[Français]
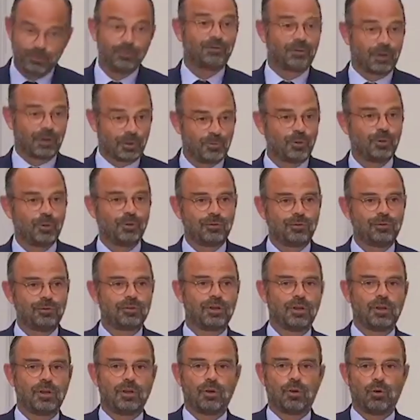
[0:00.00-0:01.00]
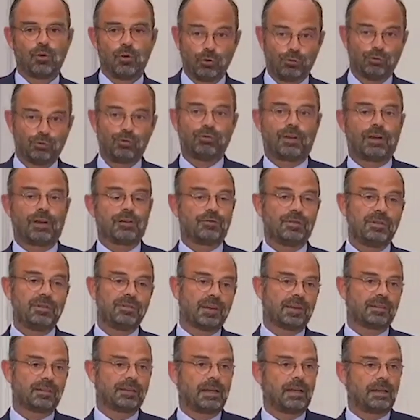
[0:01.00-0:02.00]
une fois de plus, au suffrage
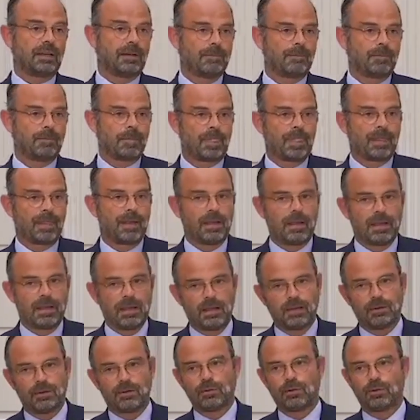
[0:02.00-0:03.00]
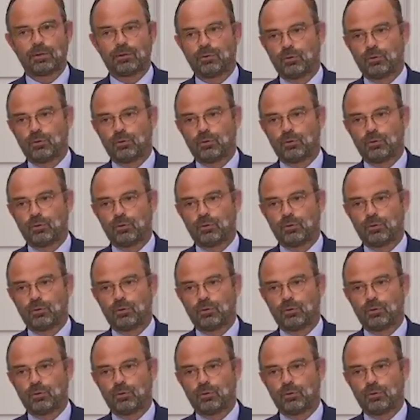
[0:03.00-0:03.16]
universel et